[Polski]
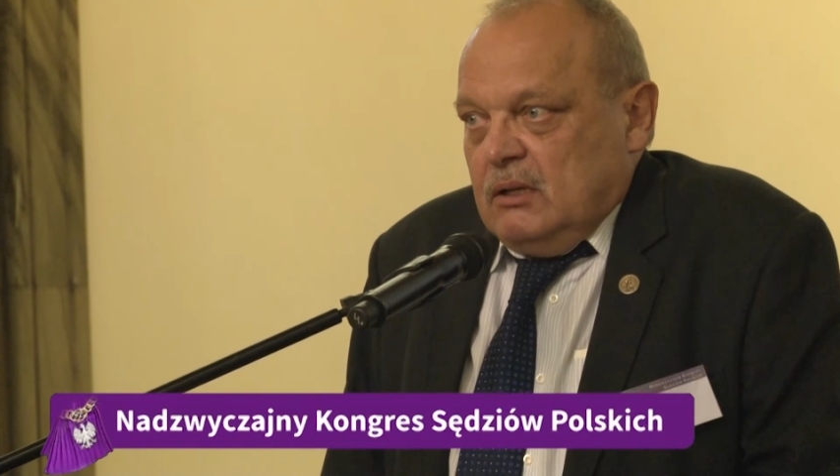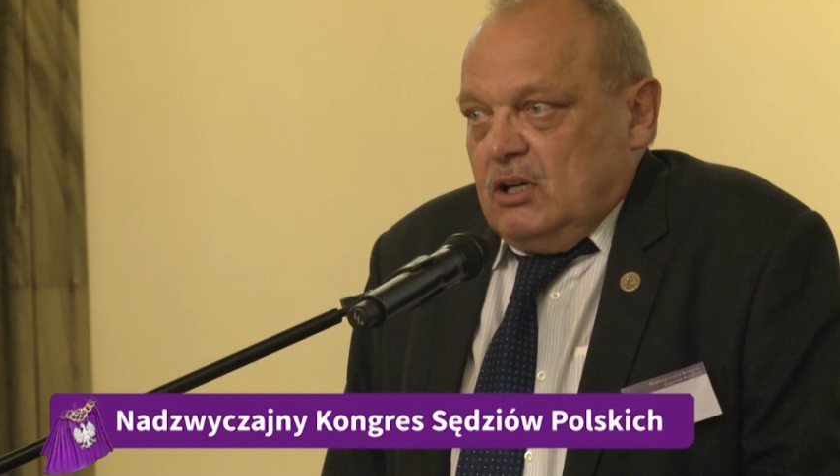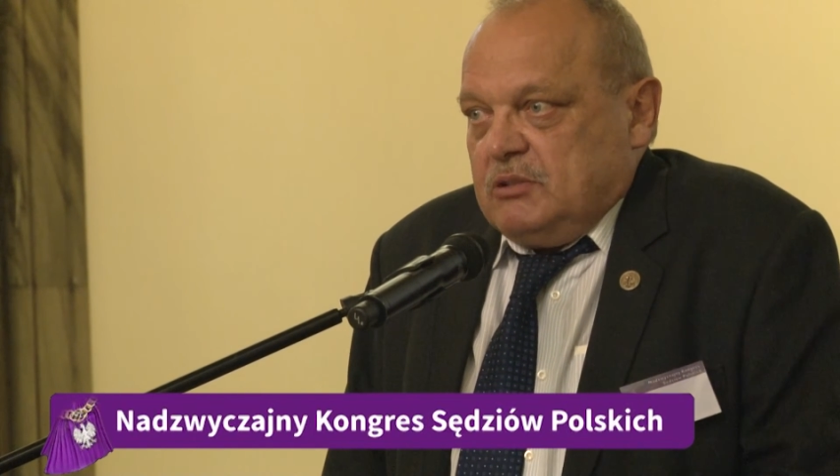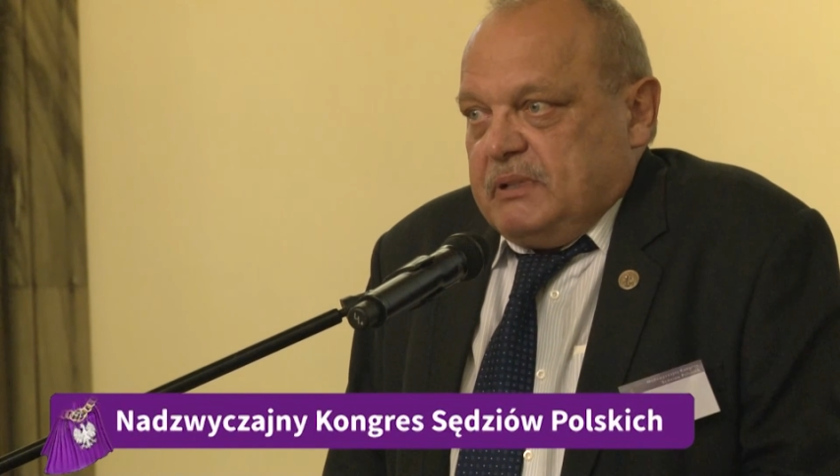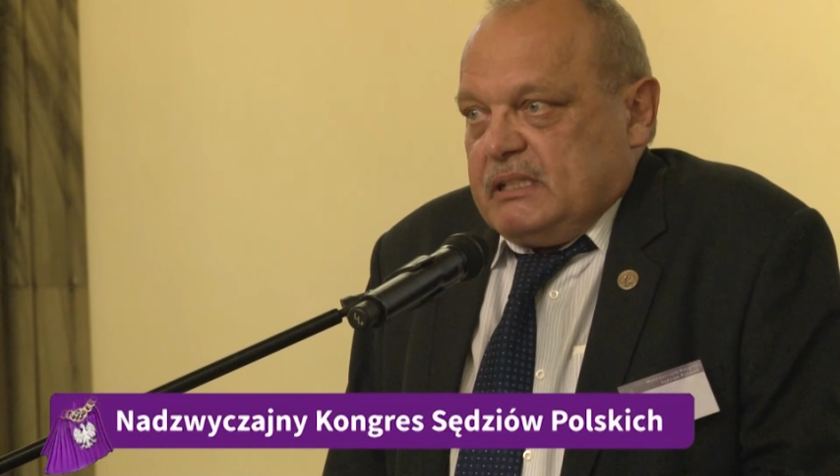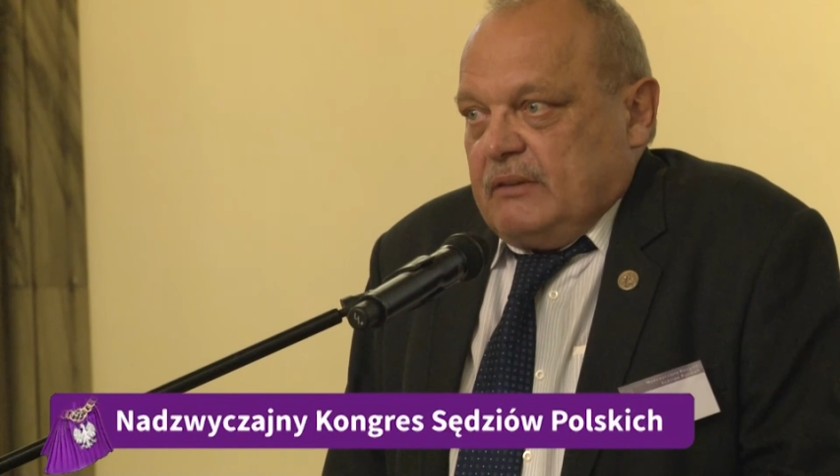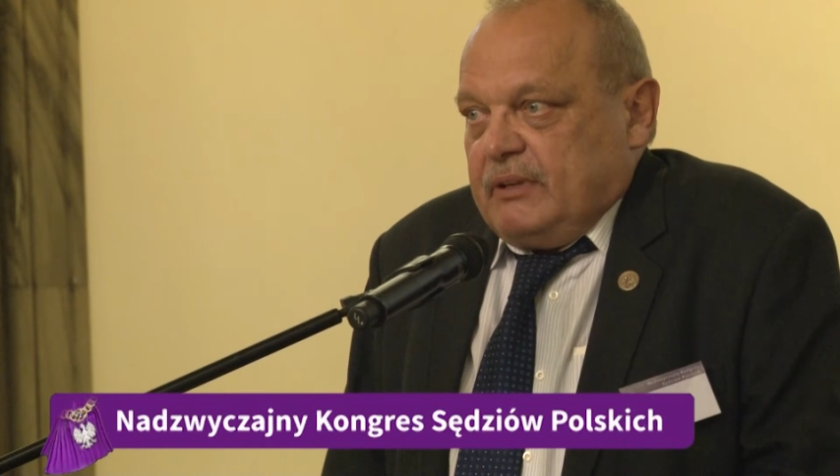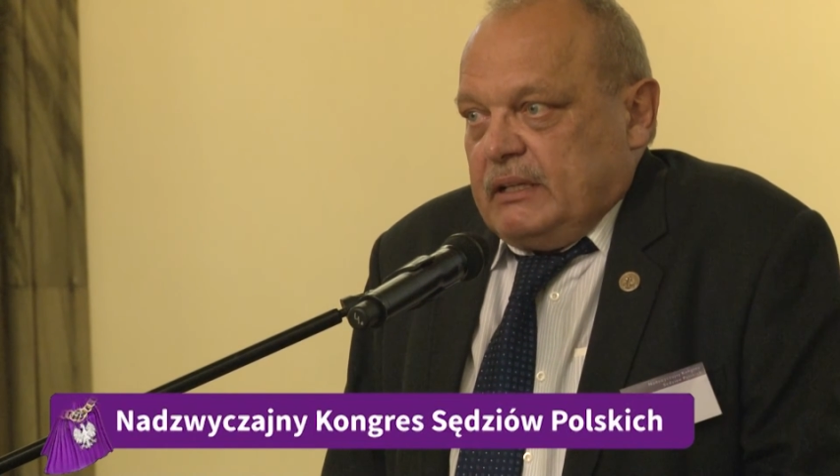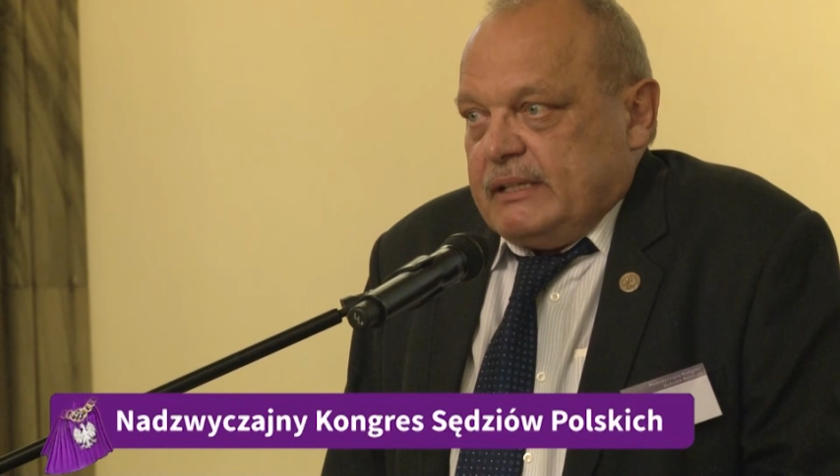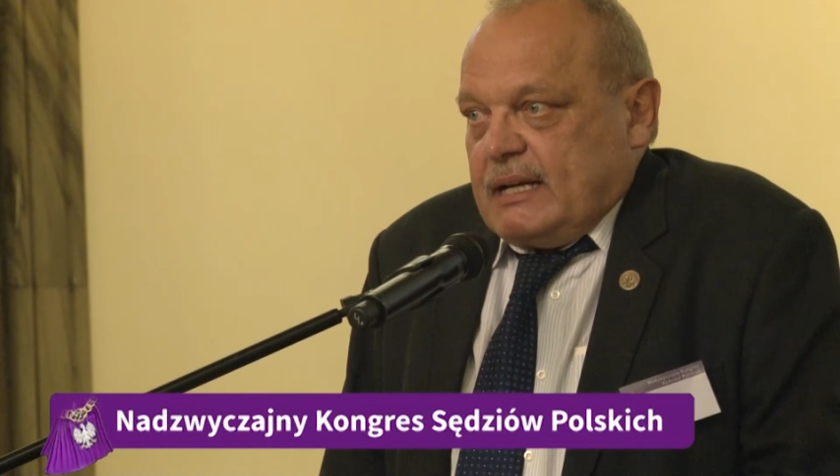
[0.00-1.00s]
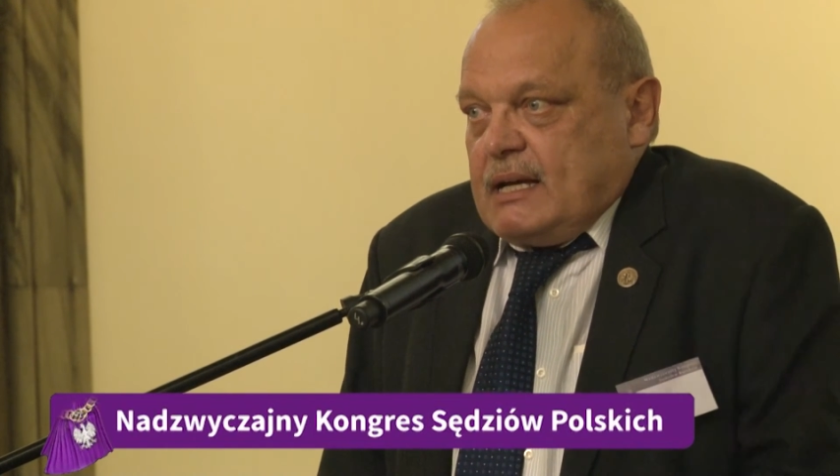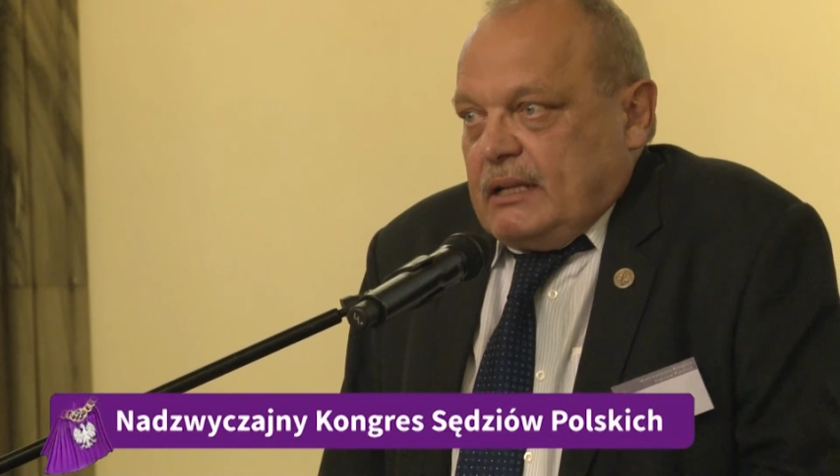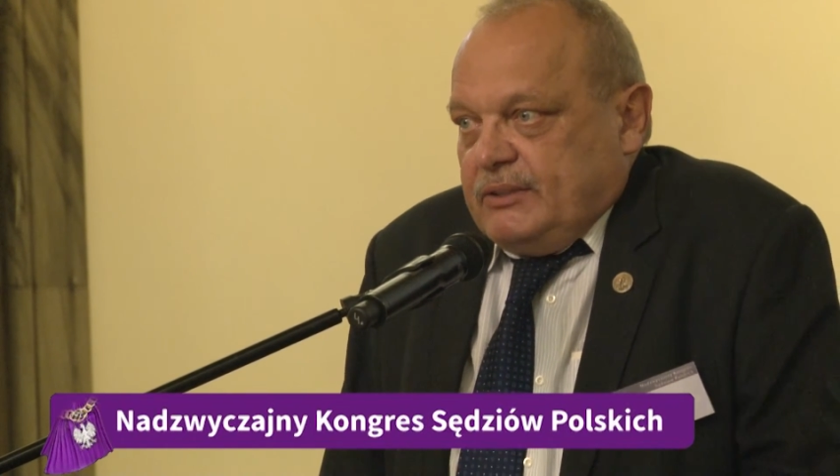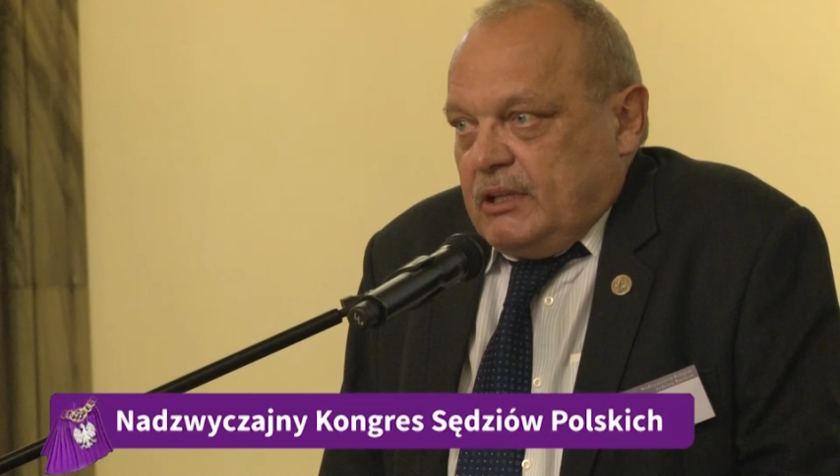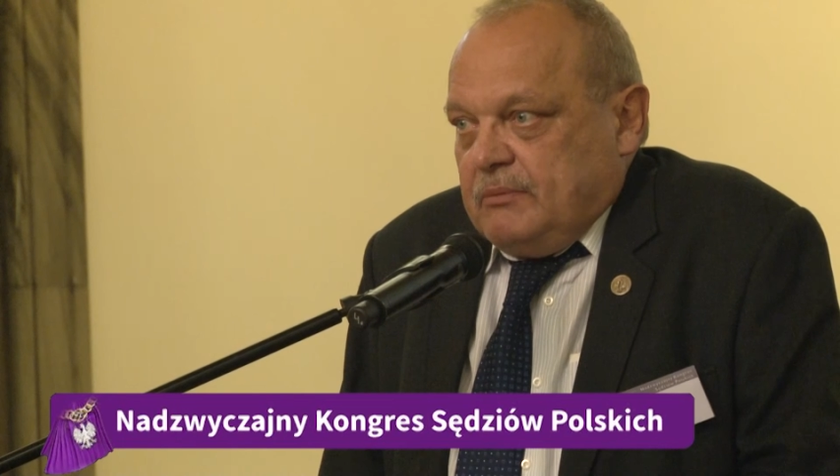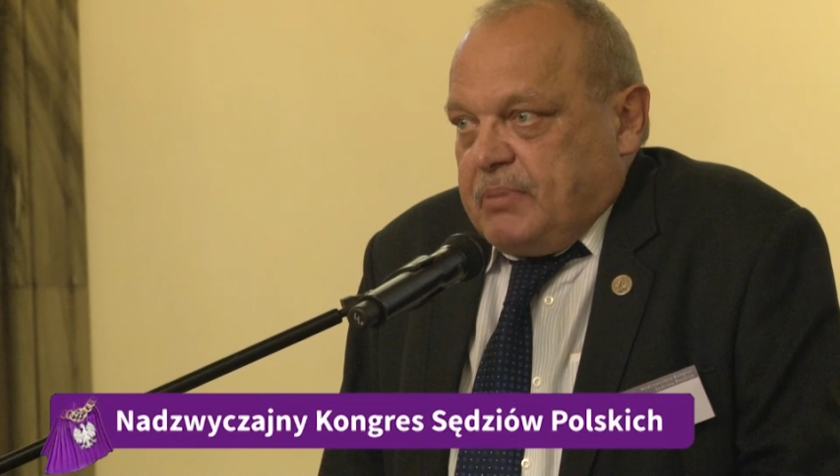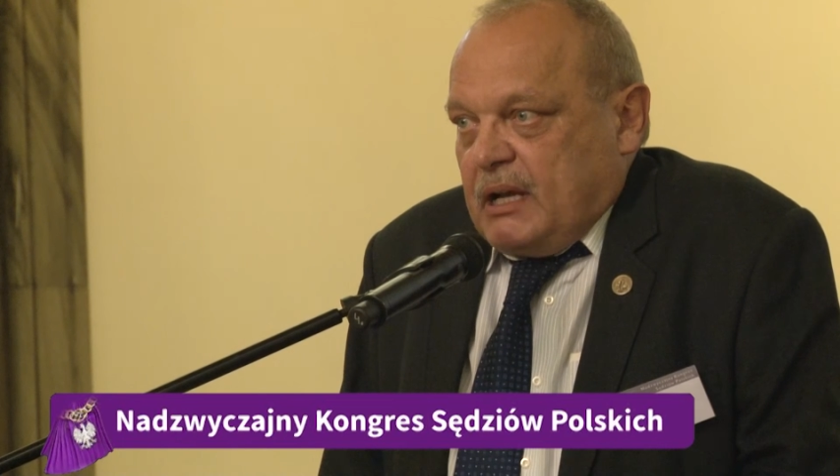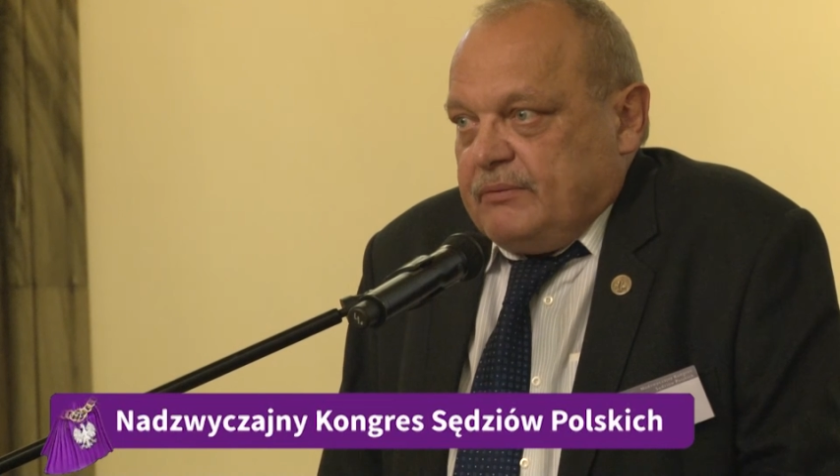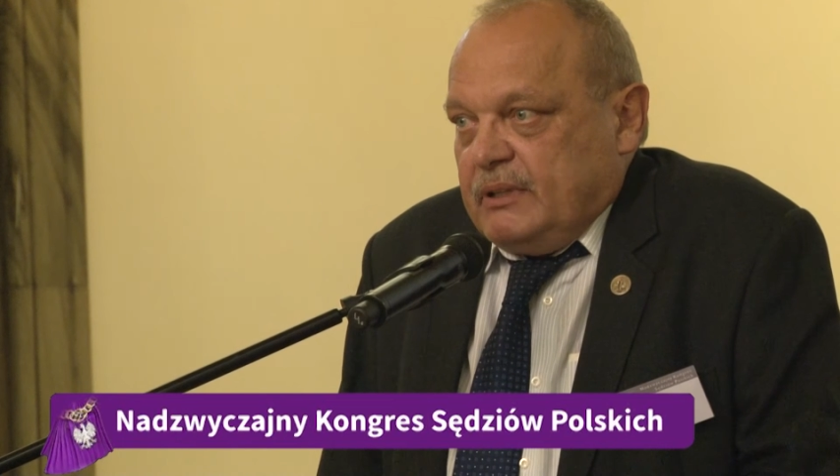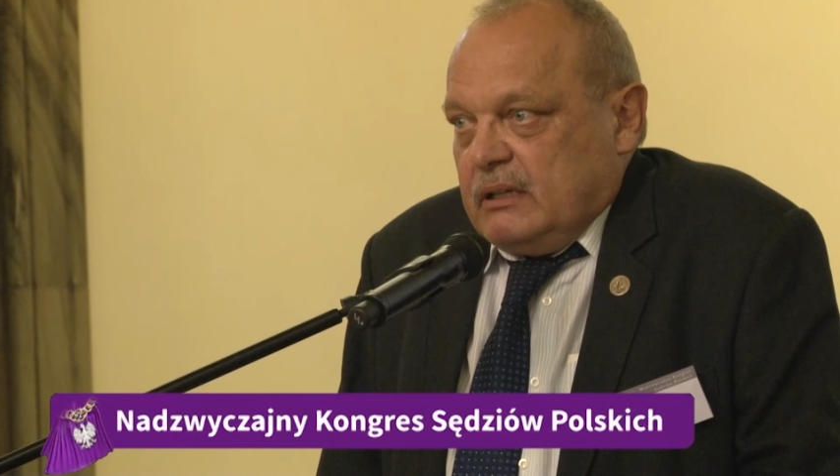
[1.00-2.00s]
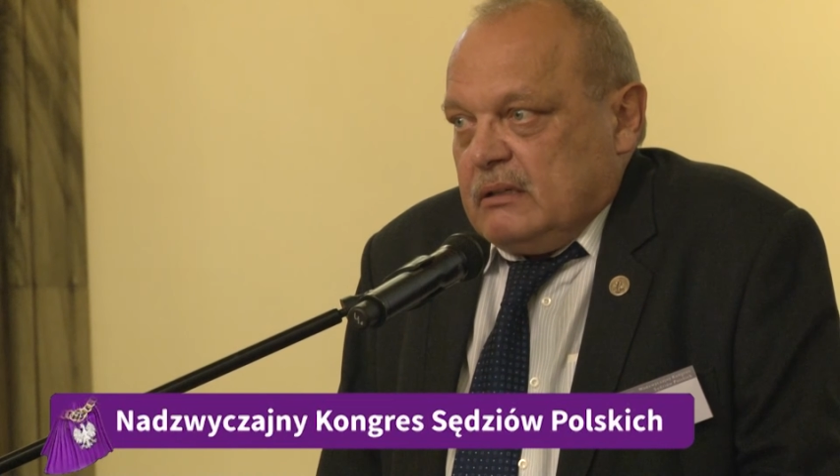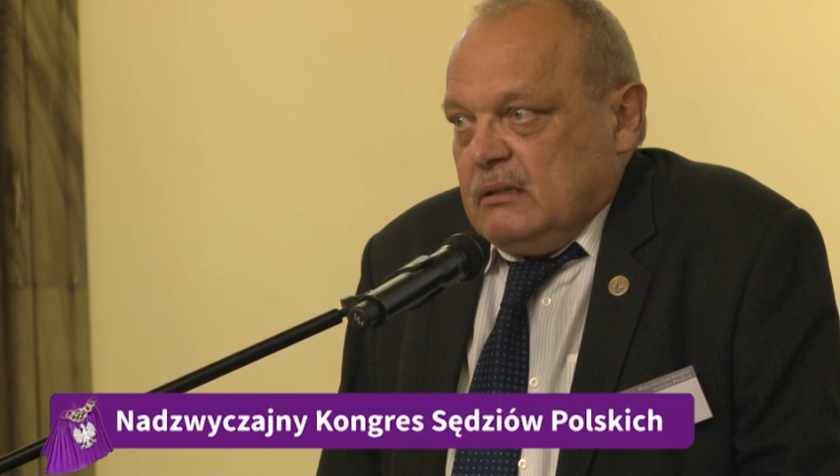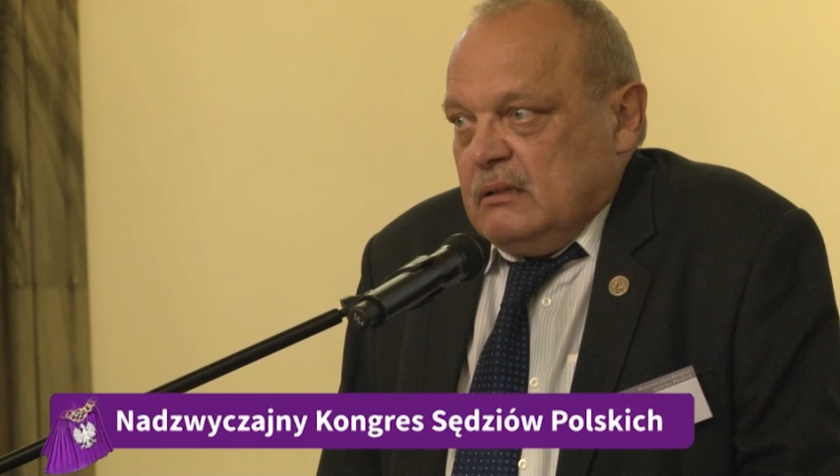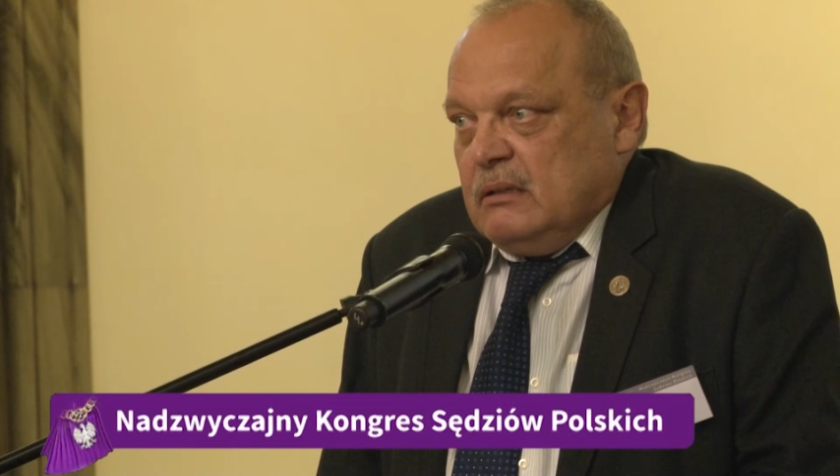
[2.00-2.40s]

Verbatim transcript: choćby stawianie zagadnień prawnych,